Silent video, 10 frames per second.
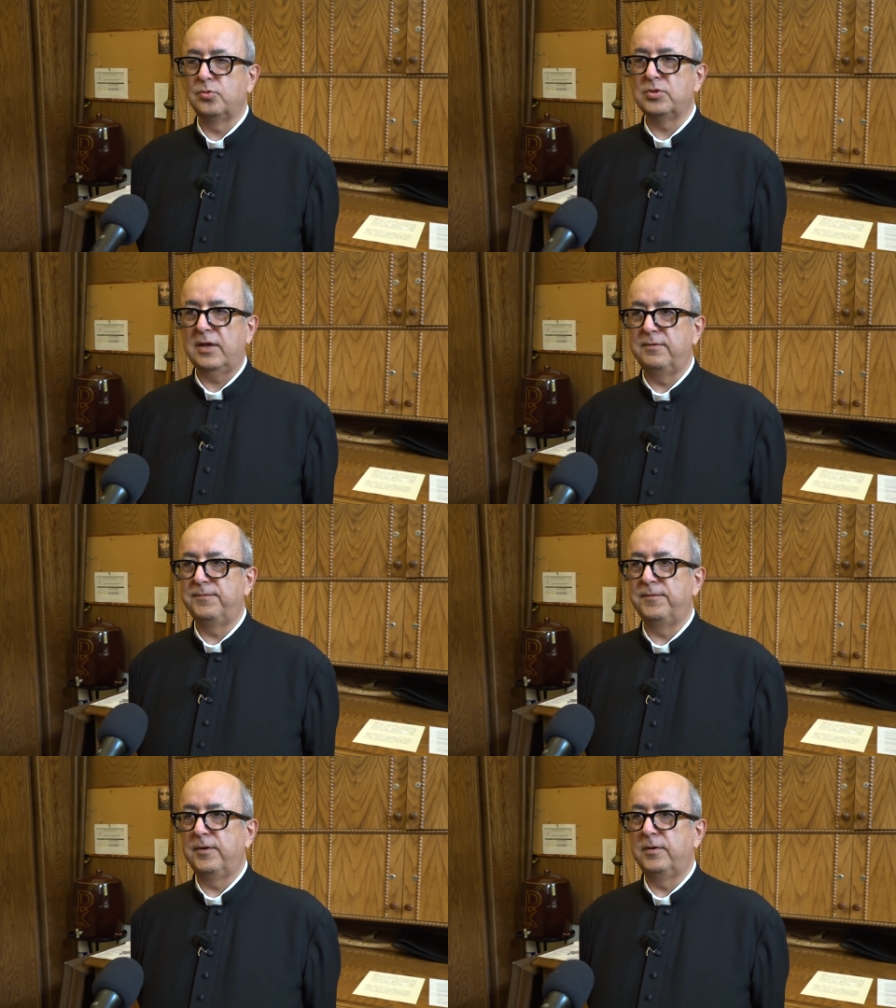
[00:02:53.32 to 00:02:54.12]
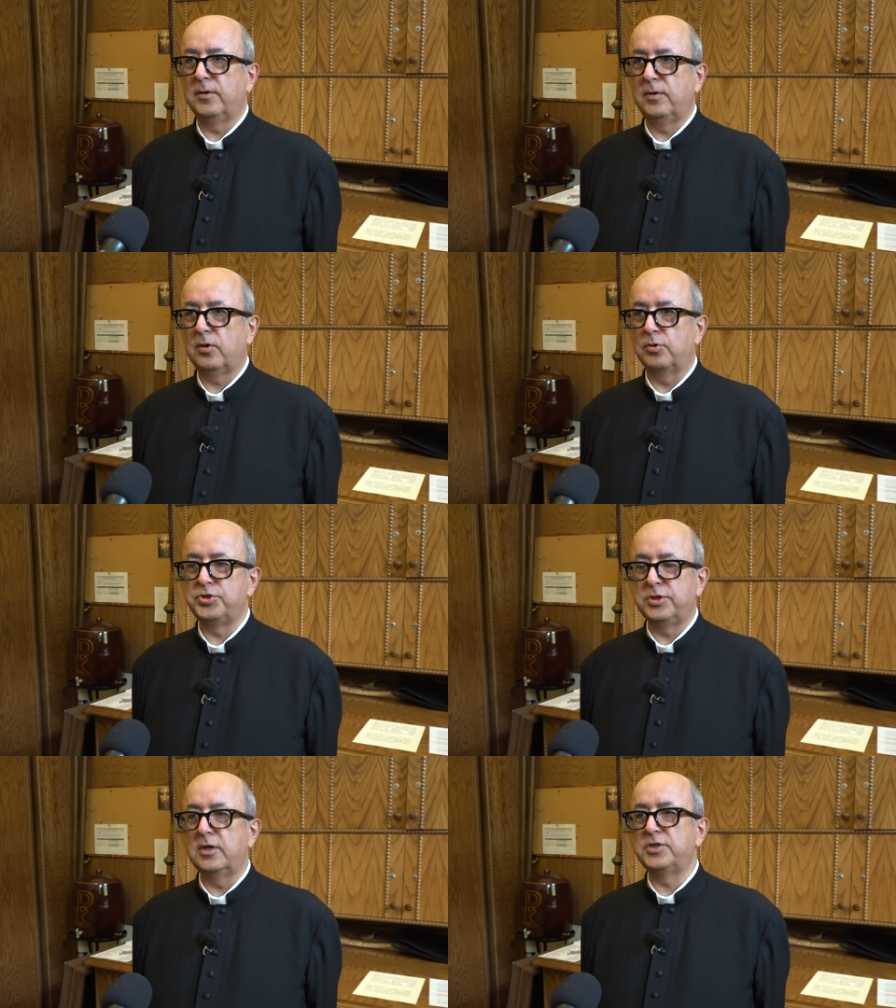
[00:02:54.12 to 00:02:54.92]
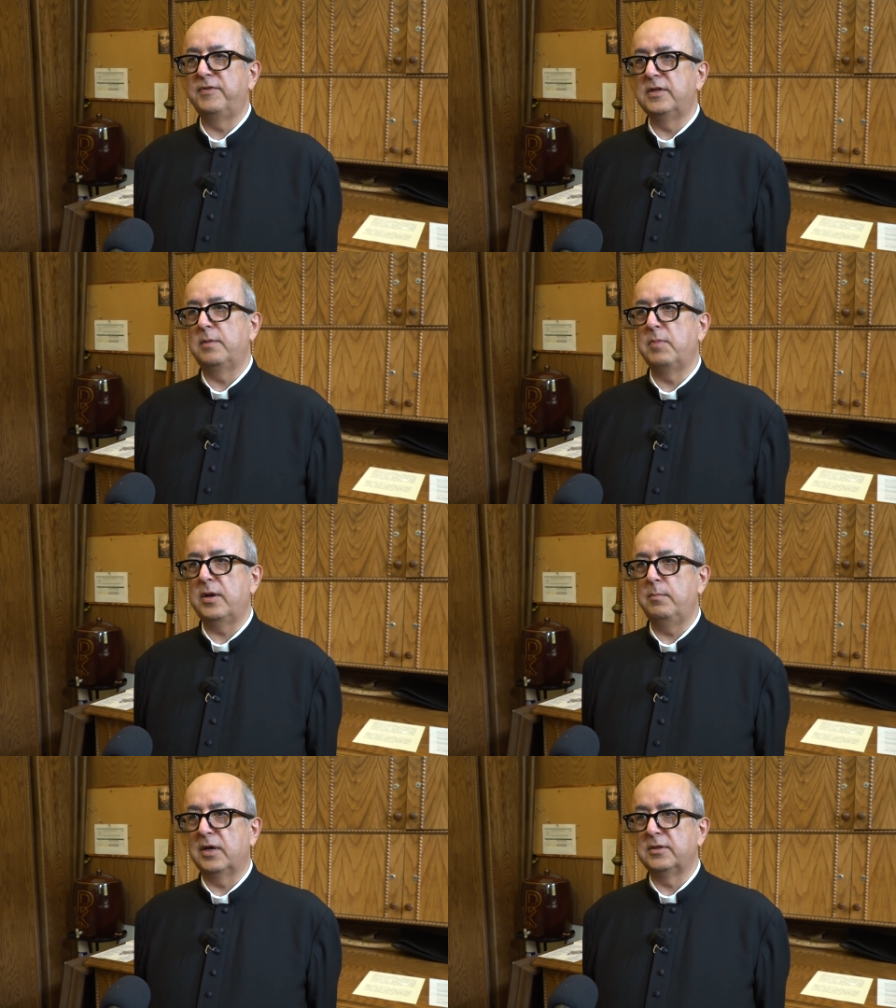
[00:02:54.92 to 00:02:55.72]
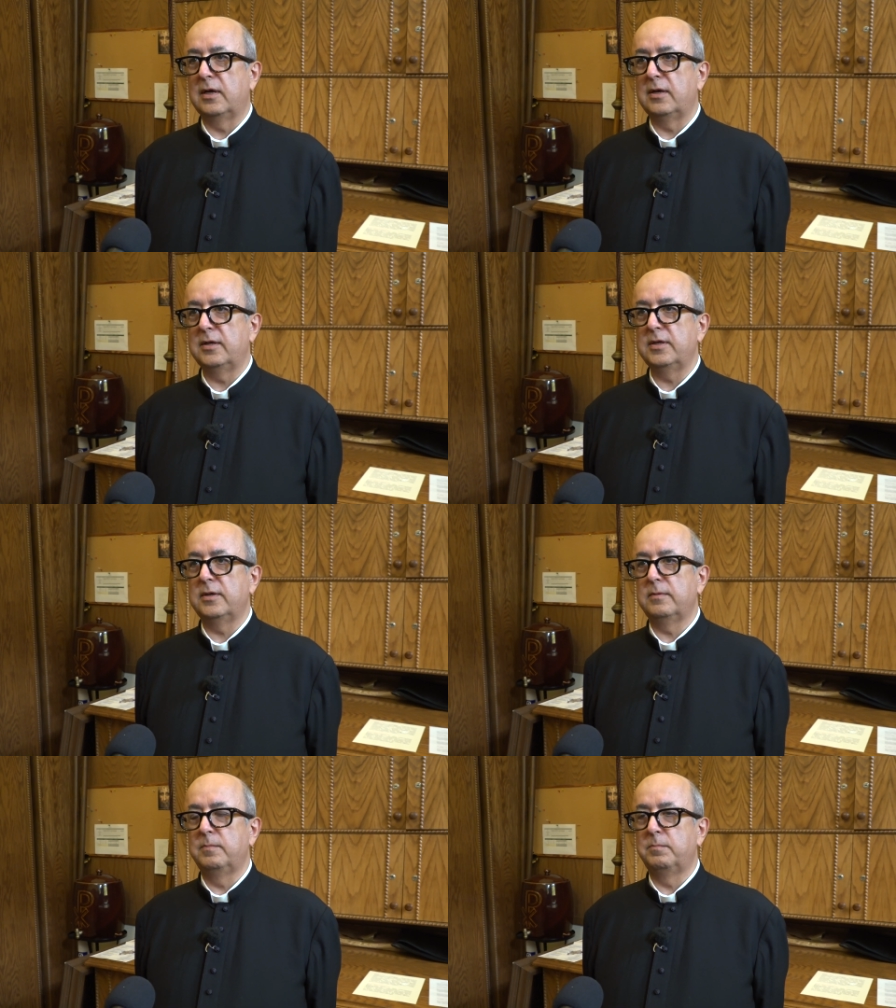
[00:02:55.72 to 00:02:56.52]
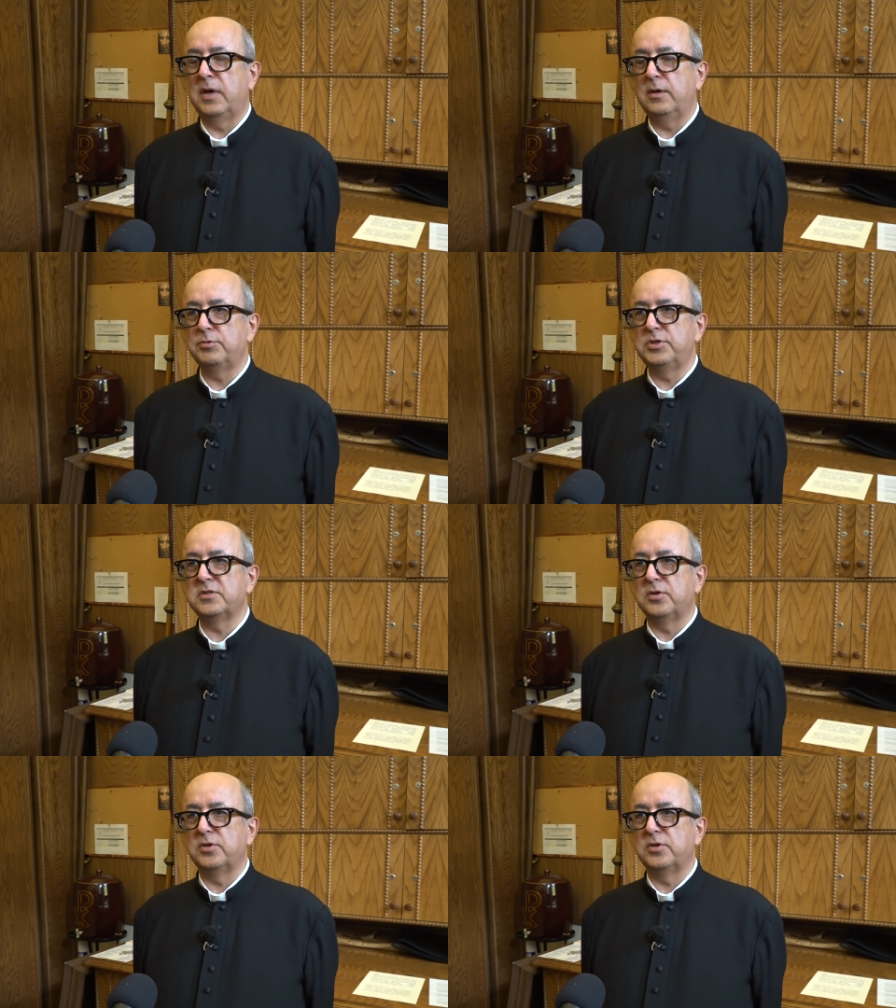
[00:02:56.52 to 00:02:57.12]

Tutaj w kościele świętej Marii Magdaleny mają się